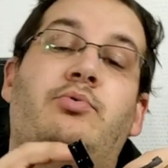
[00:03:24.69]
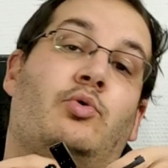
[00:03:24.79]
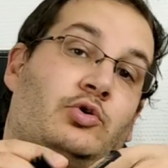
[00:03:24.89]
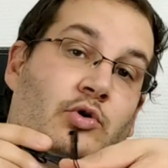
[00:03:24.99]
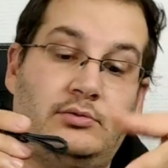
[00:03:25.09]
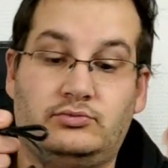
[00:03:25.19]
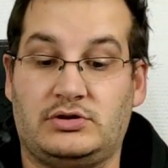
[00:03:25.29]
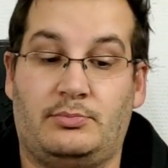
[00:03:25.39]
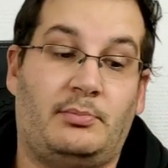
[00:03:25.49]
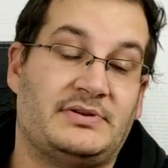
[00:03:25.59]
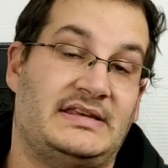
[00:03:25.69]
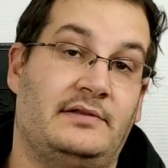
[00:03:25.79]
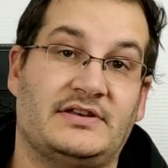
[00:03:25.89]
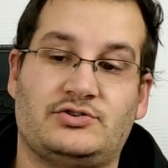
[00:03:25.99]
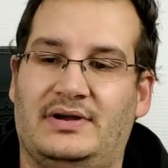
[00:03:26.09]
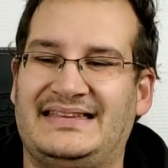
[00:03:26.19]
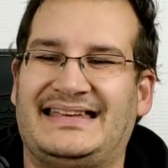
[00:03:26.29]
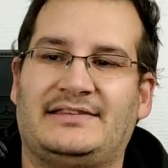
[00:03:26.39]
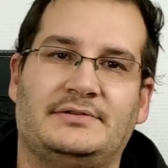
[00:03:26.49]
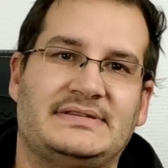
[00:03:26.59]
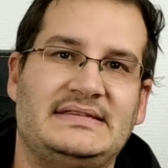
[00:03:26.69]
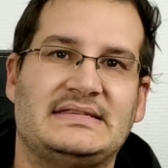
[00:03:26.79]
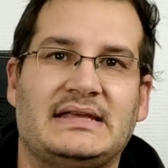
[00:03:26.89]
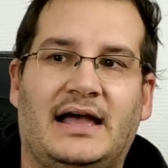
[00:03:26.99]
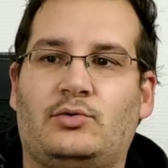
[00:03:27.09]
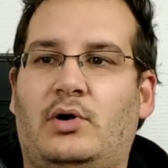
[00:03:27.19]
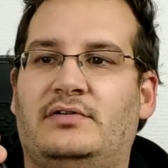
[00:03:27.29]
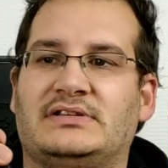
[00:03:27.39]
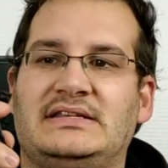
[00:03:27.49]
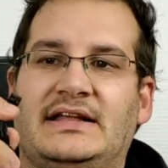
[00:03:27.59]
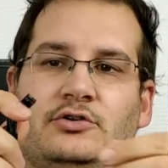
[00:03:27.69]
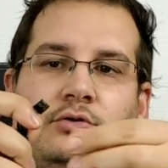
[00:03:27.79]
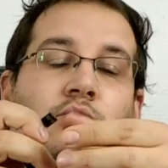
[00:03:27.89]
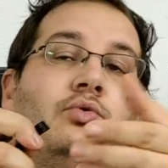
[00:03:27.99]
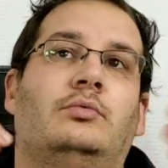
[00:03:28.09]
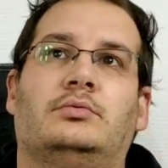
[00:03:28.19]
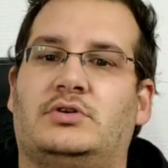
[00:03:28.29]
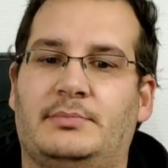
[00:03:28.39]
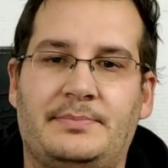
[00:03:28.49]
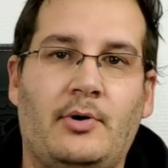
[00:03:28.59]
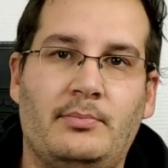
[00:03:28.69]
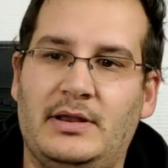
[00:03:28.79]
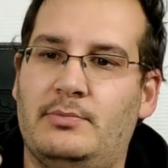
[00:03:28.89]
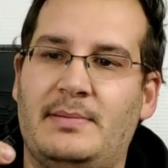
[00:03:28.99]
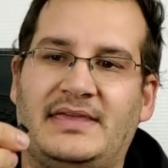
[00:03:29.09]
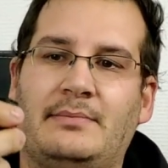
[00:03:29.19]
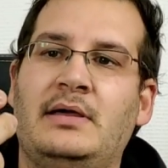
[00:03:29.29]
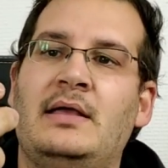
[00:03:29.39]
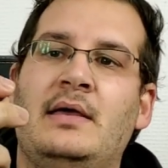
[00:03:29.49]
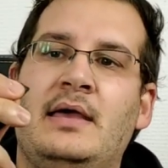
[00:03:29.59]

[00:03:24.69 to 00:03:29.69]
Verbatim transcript: Pourquoi trois Tout simplement parce qu'il y a la version SR36 à trois ventilateurs, donc on s'embête pas, on met le même câble.